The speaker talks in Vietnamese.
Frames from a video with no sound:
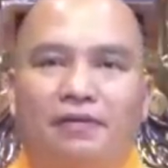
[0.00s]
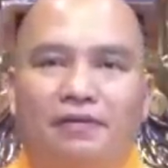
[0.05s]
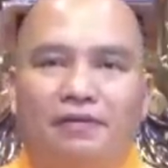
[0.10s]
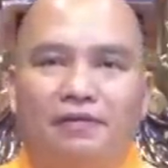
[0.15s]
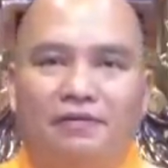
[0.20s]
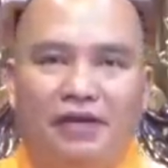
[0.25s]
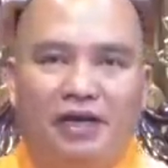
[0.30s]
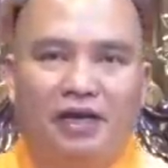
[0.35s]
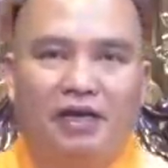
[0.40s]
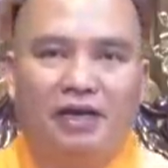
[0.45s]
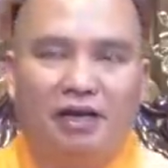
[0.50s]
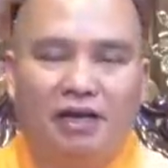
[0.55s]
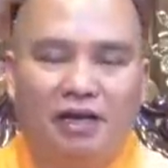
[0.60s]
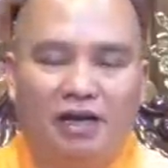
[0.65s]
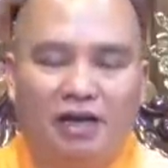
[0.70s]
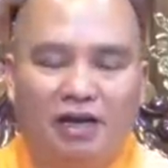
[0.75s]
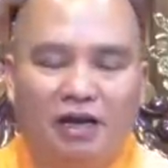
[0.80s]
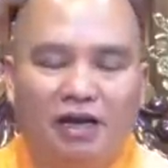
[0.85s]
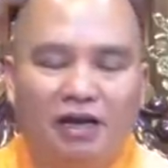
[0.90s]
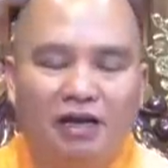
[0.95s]
việc
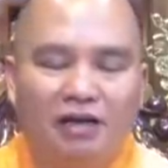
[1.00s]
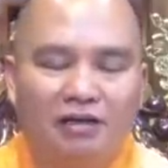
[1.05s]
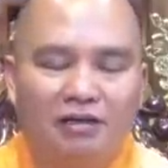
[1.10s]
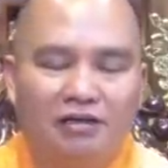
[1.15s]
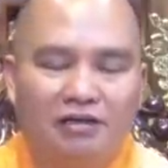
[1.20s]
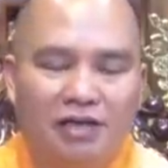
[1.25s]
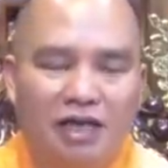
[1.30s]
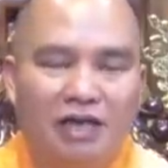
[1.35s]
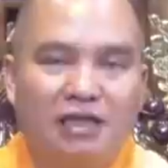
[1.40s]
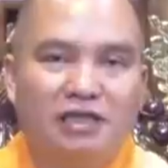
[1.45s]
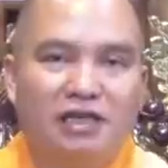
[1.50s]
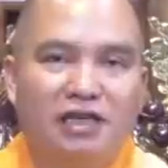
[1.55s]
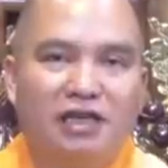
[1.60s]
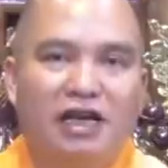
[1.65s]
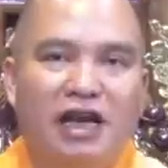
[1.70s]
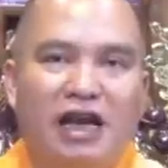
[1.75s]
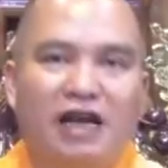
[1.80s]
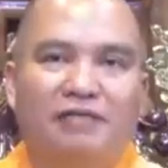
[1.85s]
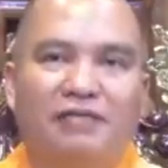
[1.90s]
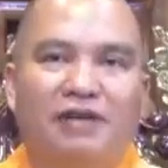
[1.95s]
à, sát sinh
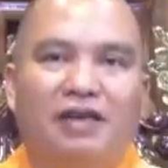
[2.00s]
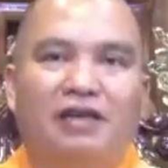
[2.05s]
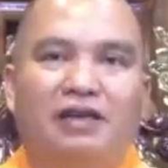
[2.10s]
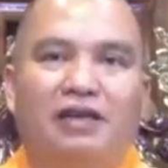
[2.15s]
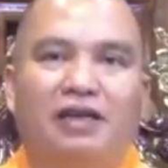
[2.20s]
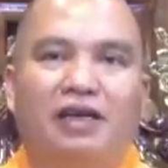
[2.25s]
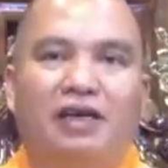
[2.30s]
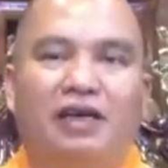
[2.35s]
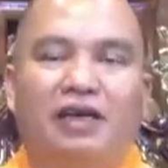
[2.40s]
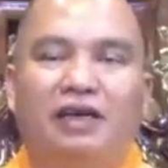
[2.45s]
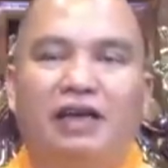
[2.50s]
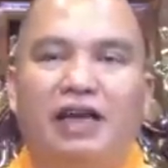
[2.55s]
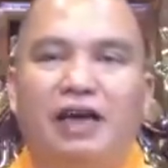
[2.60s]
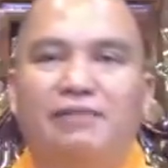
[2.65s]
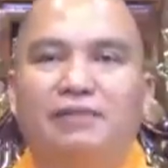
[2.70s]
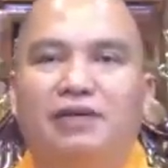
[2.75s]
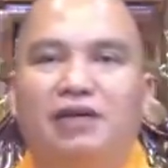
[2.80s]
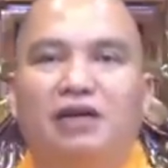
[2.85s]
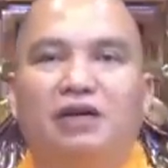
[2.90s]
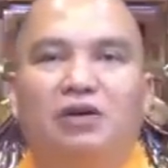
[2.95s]
hại vật để
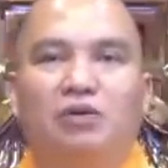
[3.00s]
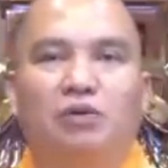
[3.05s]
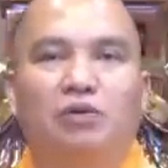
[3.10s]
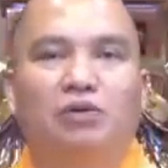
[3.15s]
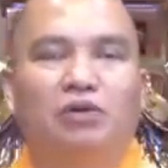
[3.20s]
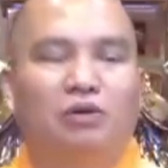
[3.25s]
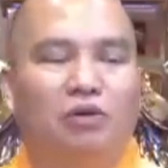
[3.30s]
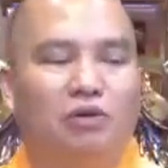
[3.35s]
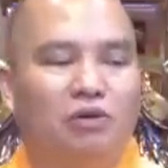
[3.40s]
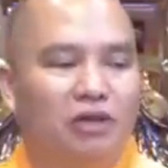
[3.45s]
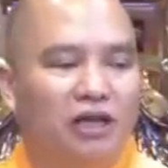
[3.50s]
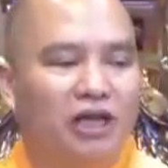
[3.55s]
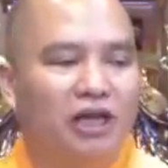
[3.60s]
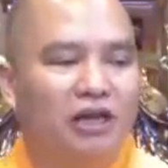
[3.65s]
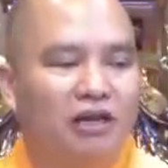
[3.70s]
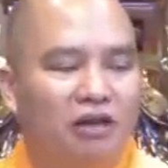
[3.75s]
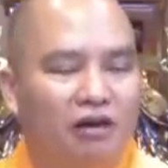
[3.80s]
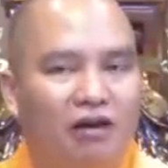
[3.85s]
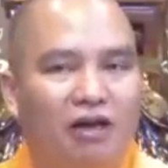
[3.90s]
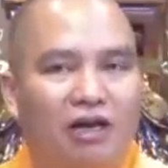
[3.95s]
đem dâng cúng tổ
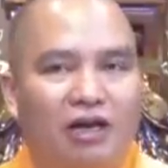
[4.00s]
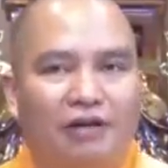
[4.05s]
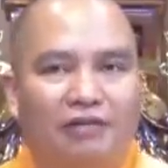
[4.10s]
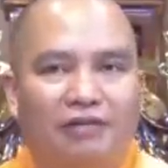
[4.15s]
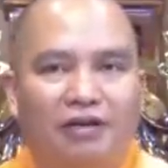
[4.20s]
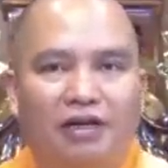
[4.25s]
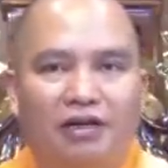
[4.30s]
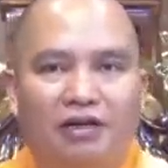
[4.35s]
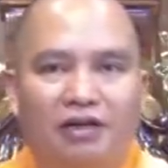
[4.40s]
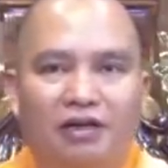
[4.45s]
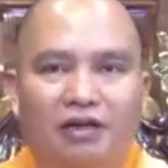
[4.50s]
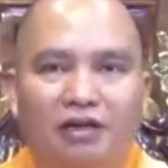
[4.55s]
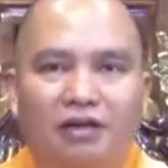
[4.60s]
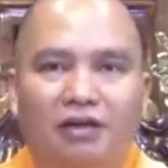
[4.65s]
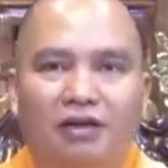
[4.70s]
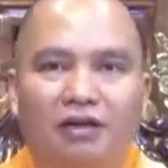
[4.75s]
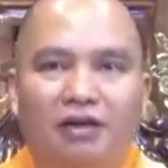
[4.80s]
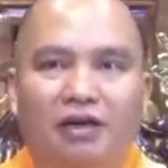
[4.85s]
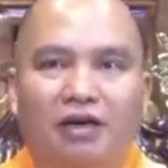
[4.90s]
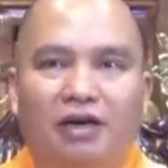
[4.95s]
tiên đó là việc gì
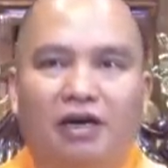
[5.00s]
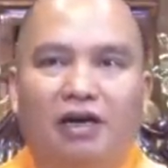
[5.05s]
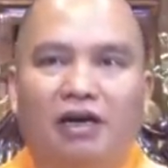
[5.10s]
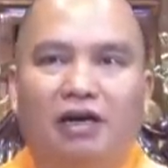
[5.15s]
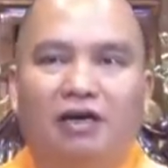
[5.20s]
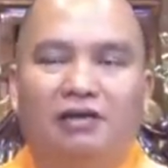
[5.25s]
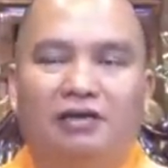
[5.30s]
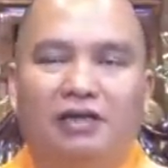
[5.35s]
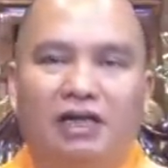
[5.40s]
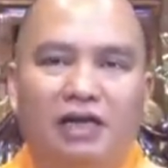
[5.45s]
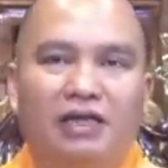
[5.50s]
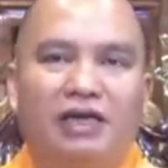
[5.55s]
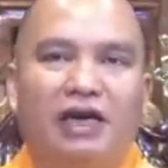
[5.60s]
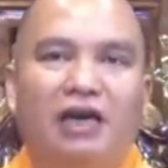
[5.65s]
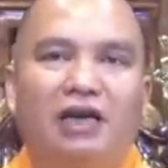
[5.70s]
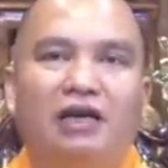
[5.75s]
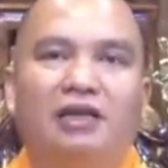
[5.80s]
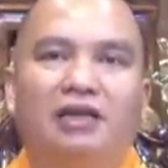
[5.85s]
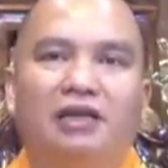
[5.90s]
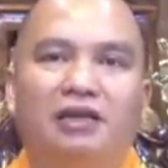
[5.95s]
à, chắc
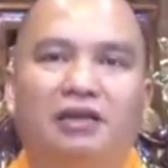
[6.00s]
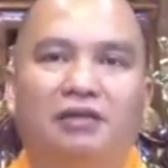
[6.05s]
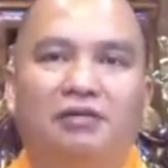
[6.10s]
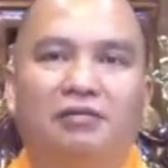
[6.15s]
chắn là gì